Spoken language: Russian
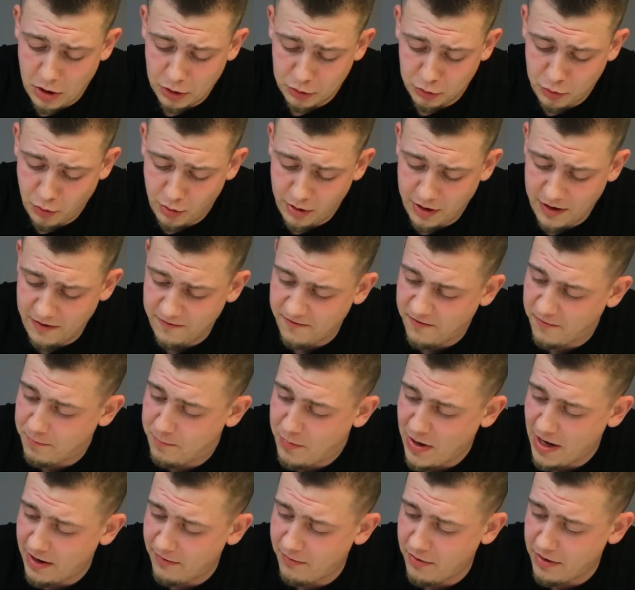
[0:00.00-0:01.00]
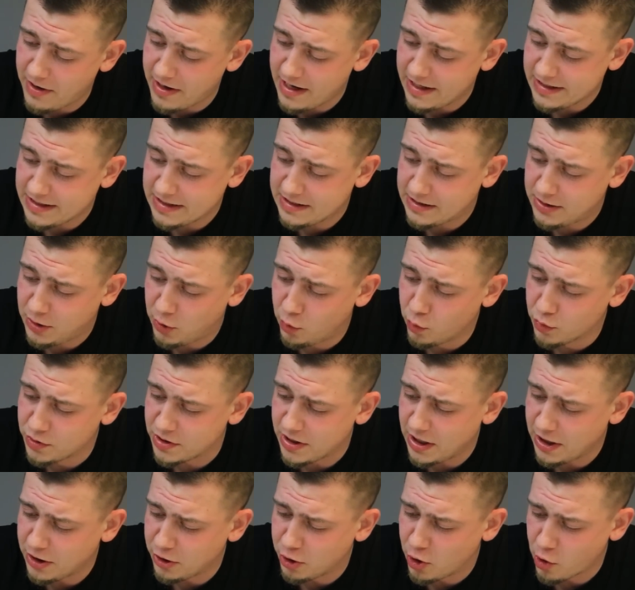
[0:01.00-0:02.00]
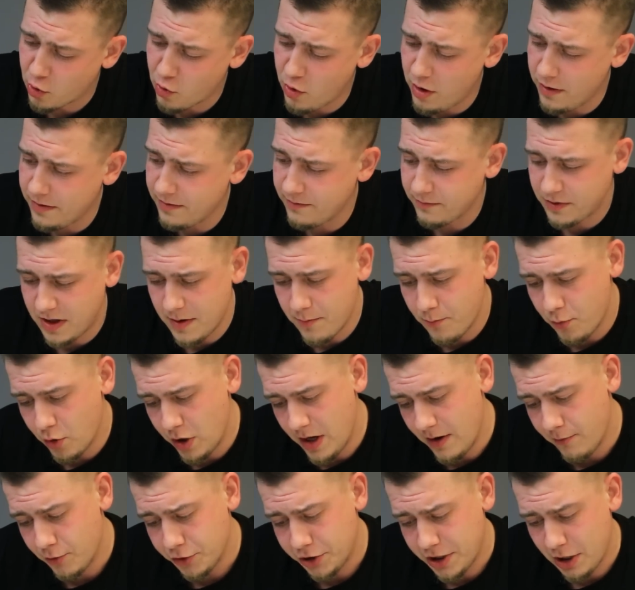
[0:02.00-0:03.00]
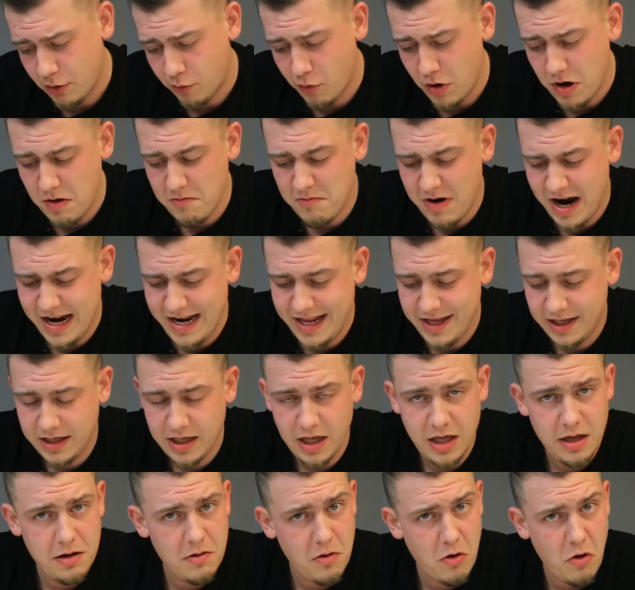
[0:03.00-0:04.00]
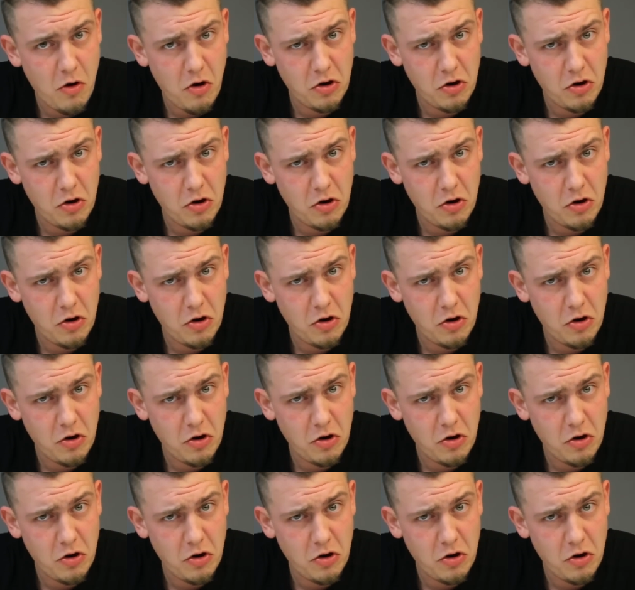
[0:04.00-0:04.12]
который в первый раз юзает дрон, тем более вот такой маленький,